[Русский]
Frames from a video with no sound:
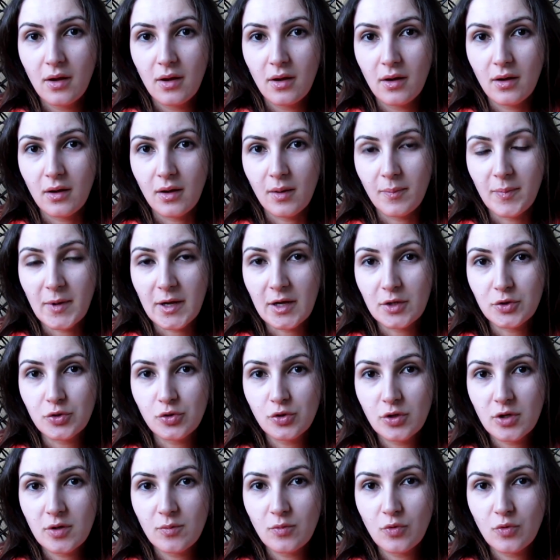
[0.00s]
э, по
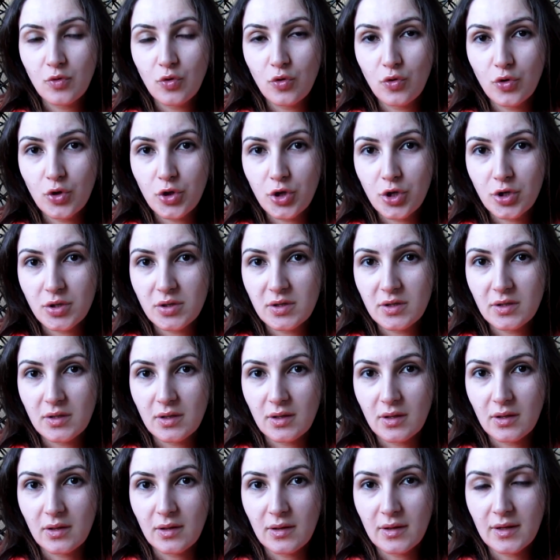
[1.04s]
которому хочет
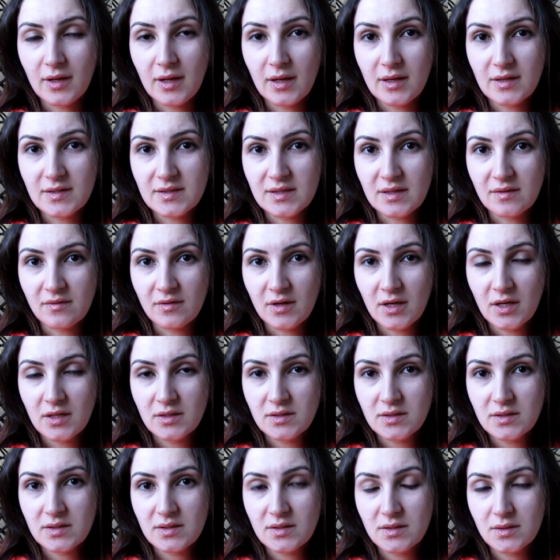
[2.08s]
э, легализовать